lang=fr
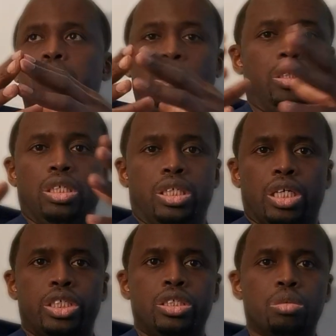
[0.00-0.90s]
mais il
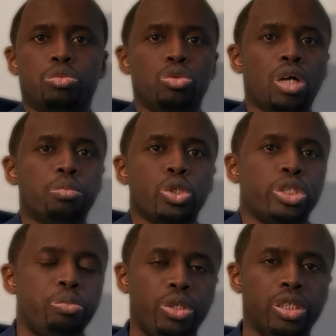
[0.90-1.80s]
s'agit somme toute d'un
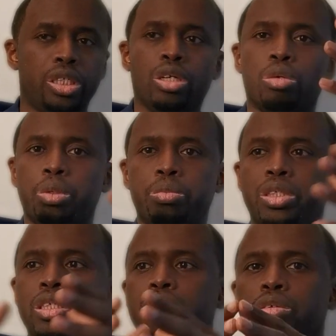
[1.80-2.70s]
projet politique au même
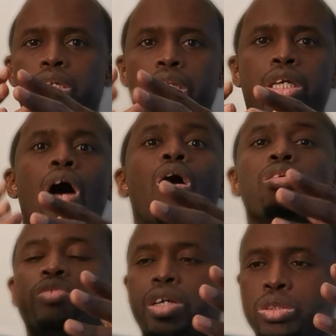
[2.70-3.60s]
titre qu'il y a
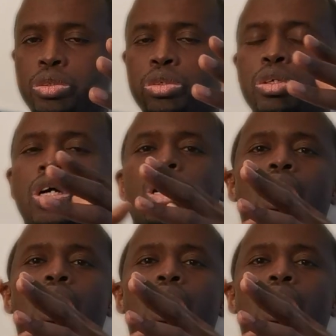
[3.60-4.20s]
en face 2